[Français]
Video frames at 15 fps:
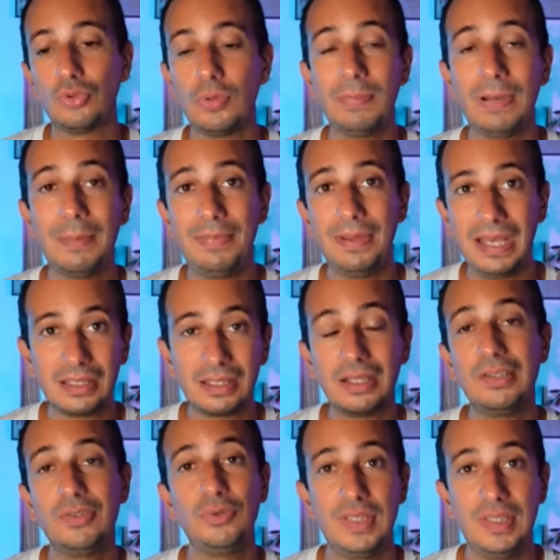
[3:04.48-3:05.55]
ne pas perdre
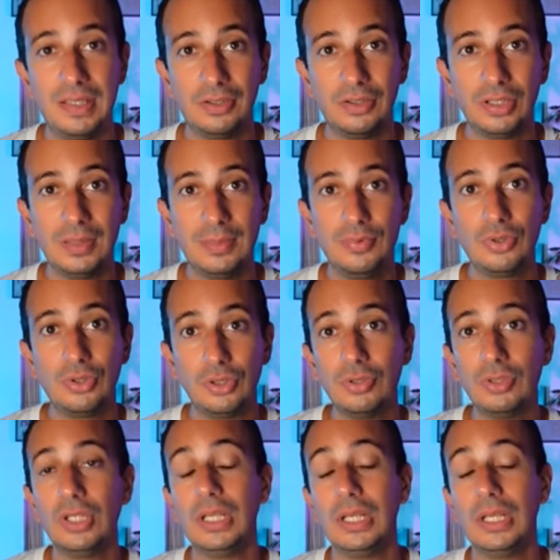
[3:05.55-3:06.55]
les utilisateurs débutants,